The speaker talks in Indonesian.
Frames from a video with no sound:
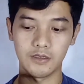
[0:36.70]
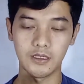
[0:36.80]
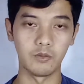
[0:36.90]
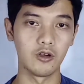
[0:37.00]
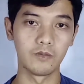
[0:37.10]

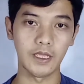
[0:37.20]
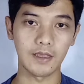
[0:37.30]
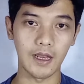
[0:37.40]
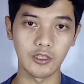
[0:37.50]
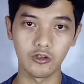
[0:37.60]
Sebelum
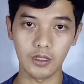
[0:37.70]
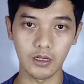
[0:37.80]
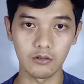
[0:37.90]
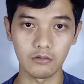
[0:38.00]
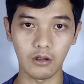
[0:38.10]
kita lanjut
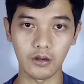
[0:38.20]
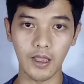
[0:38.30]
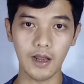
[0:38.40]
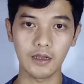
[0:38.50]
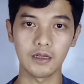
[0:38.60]
ke
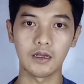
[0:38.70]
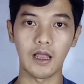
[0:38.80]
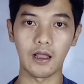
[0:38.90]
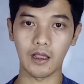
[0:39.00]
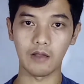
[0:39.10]
tutorial,
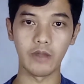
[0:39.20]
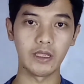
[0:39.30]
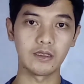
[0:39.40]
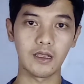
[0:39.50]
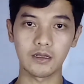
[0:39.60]
uh, alangkah
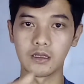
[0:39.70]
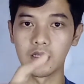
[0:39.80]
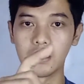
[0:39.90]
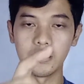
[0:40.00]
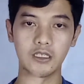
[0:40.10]
baiknya
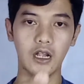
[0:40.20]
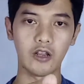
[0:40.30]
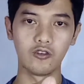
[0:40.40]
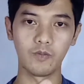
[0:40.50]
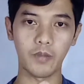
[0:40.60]

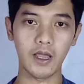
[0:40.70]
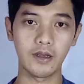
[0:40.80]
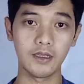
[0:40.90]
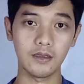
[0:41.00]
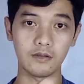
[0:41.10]
jangan lupa
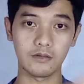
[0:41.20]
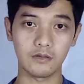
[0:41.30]
di